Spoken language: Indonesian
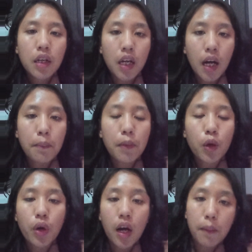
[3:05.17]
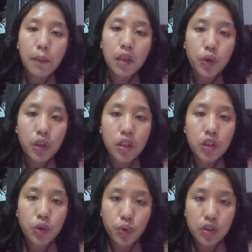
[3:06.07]
Dengan menggunakan metode
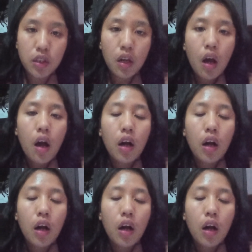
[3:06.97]
diskusi,